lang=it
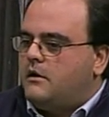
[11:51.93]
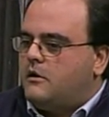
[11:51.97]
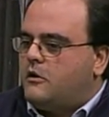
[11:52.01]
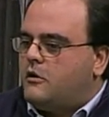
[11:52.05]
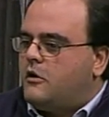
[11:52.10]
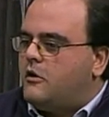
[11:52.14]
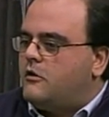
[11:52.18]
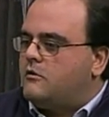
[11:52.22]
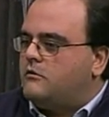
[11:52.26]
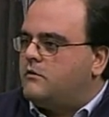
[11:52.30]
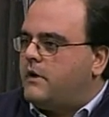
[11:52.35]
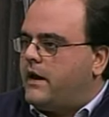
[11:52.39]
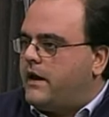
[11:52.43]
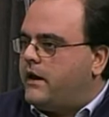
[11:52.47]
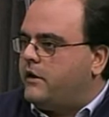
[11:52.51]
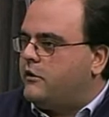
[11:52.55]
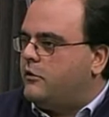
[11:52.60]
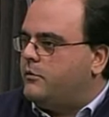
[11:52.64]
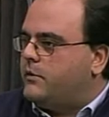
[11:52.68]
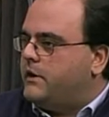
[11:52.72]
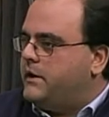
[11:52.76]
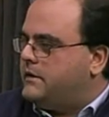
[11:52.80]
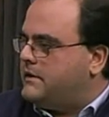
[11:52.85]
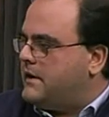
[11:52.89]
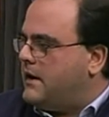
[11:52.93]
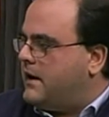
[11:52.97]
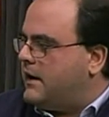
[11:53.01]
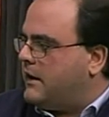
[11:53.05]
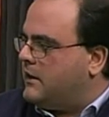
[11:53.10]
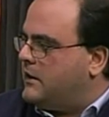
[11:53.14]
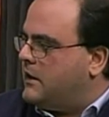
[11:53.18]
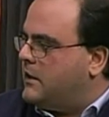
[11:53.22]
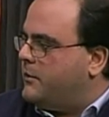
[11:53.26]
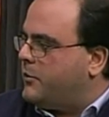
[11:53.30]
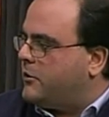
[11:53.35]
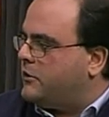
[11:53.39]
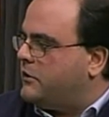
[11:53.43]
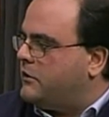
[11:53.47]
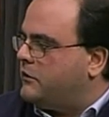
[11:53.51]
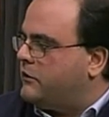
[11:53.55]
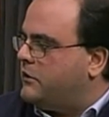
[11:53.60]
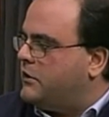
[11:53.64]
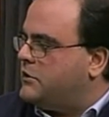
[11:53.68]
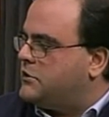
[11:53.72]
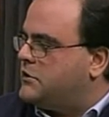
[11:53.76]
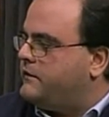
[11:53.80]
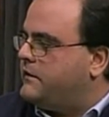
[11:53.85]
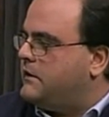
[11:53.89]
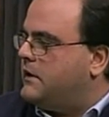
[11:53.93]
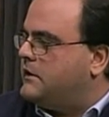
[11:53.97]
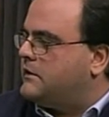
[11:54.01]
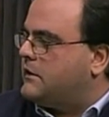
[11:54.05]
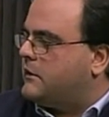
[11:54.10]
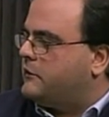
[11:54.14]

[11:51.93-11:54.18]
con un aereo militare della protezione civile